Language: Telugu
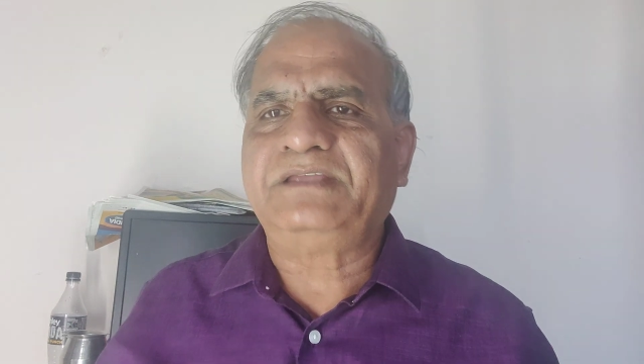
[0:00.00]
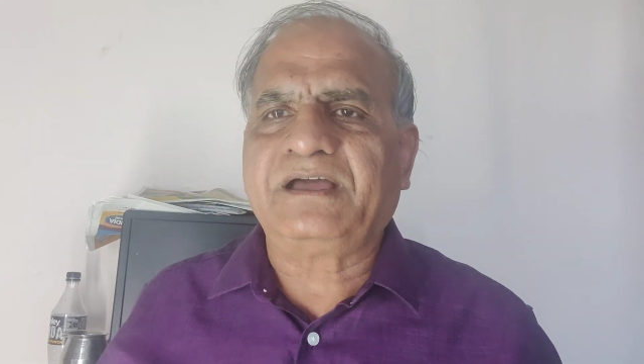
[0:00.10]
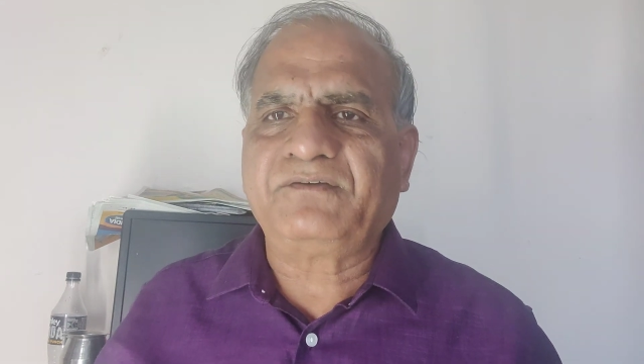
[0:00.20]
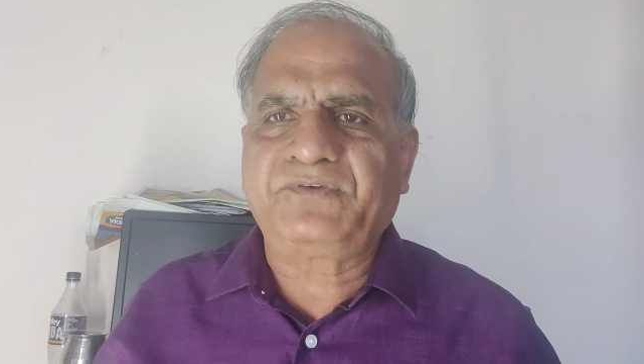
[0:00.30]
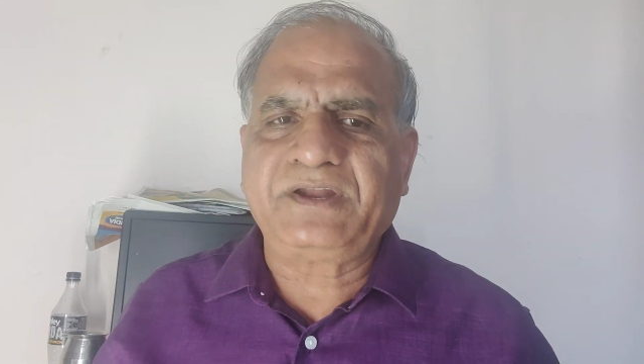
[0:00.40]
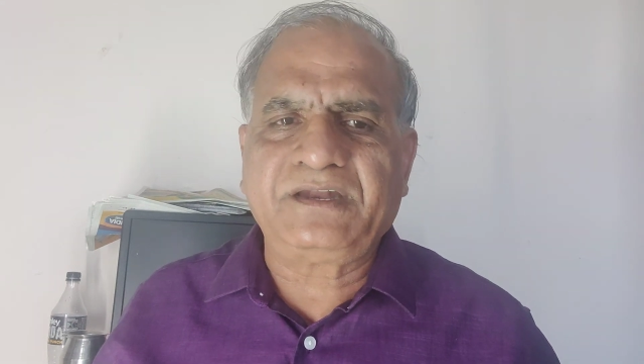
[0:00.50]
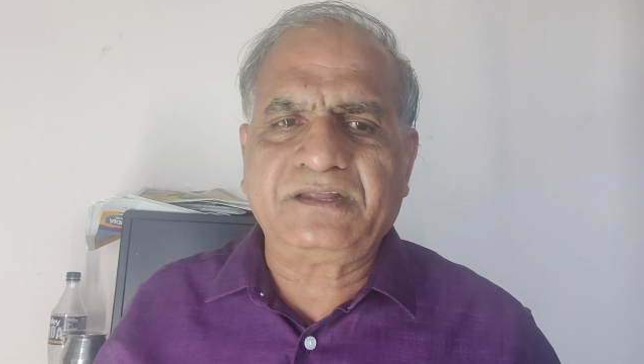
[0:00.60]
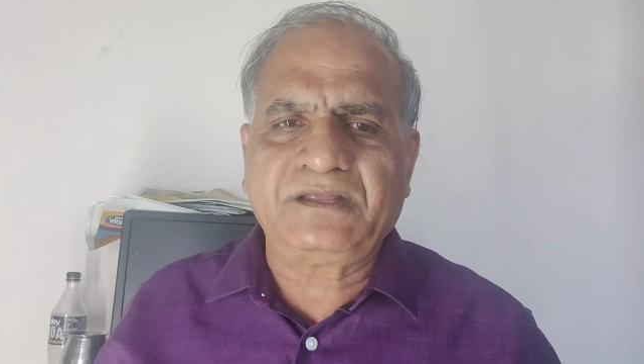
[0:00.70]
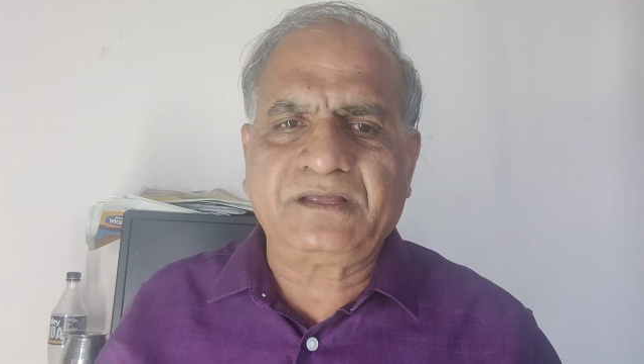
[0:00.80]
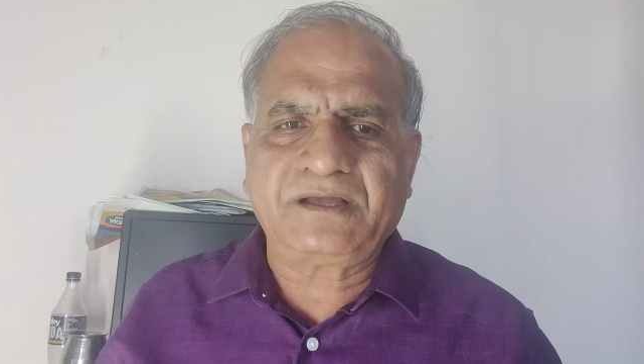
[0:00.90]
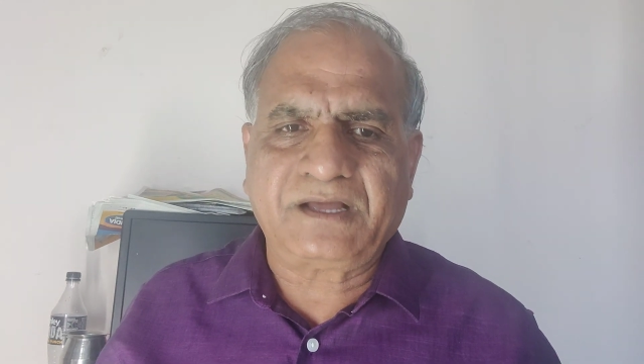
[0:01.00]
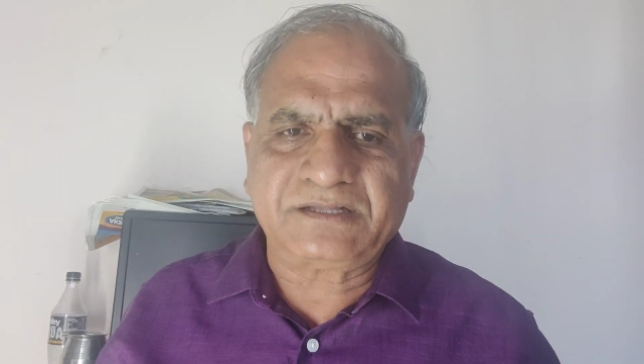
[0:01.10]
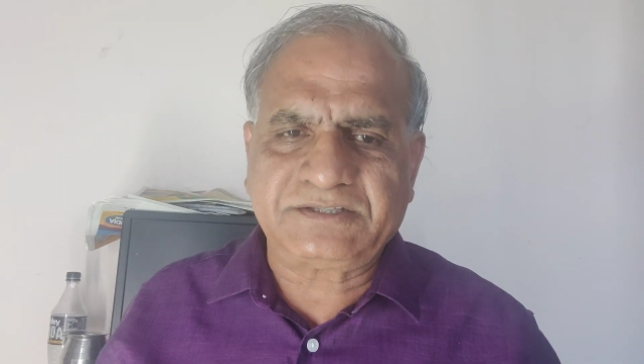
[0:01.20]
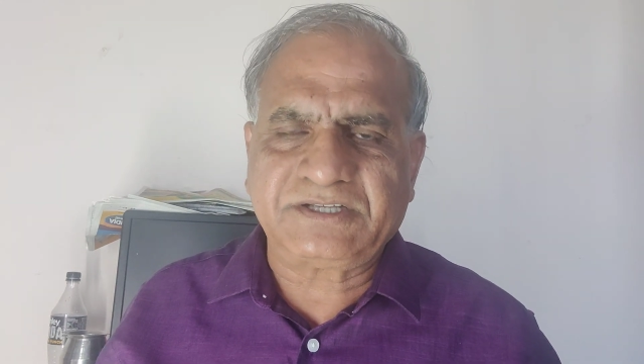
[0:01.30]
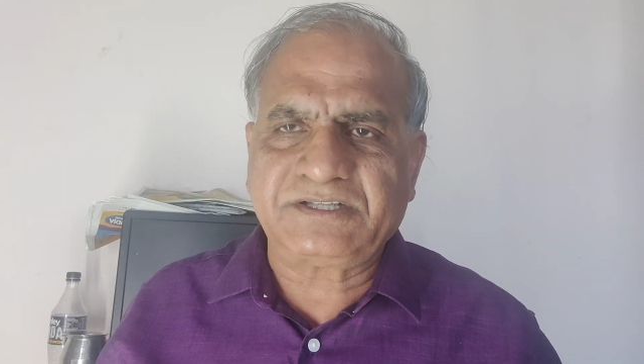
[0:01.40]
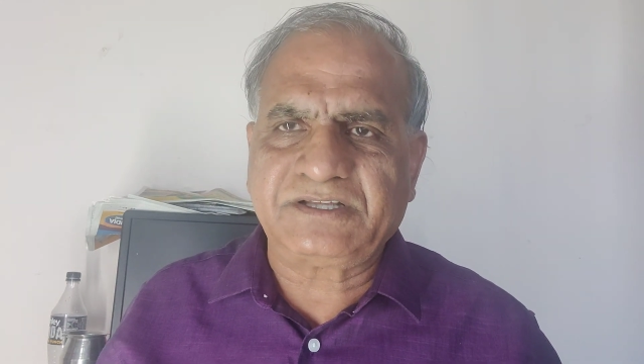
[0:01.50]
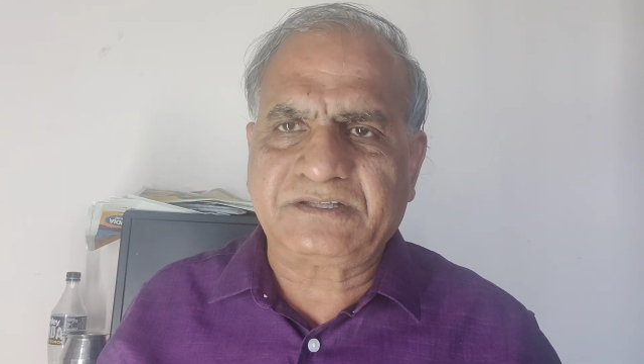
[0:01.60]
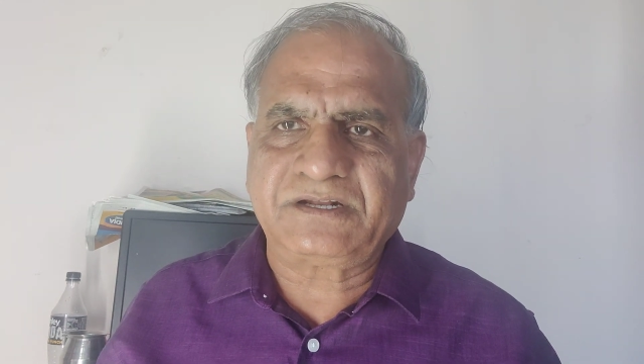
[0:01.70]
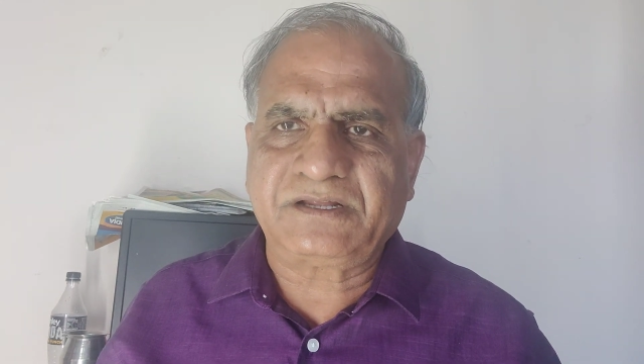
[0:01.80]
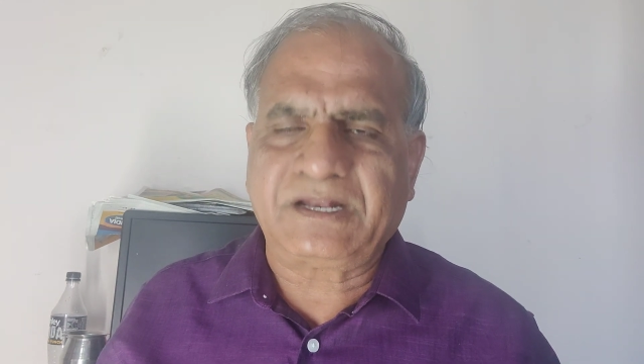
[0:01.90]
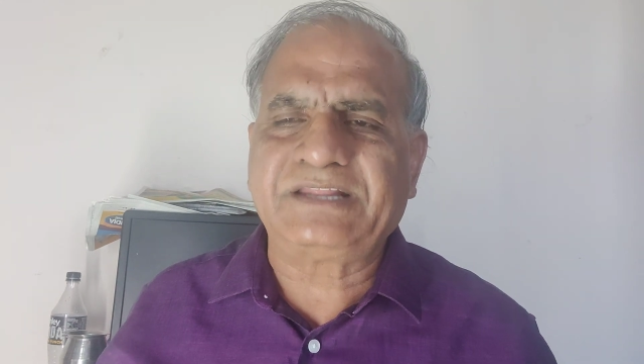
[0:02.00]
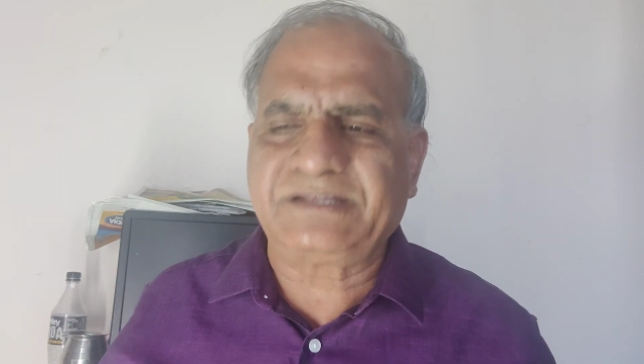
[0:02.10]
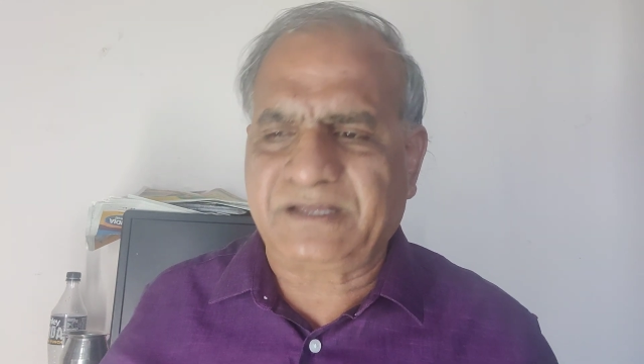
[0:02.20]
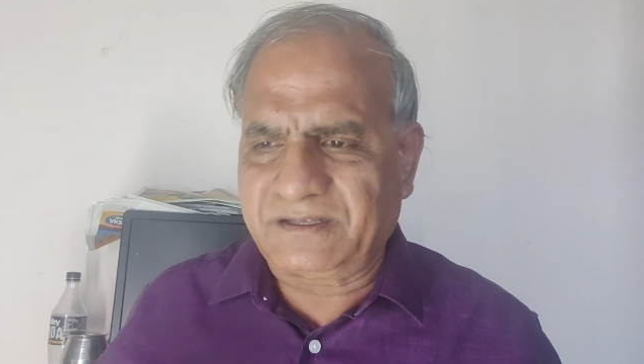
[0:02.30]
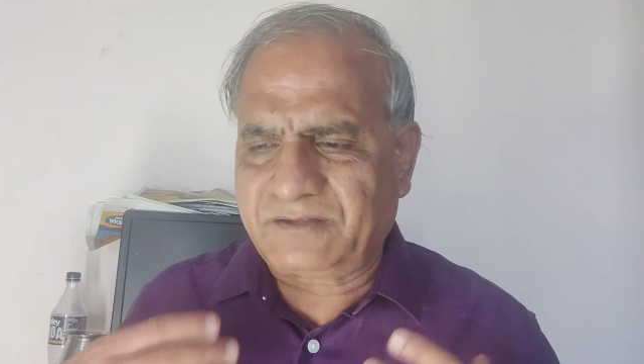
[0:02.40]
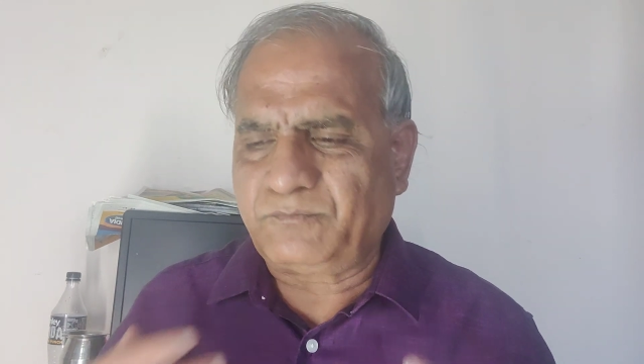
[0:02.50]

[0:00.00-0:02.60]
జాఫరీని హత్య చేసిన లేకపోతే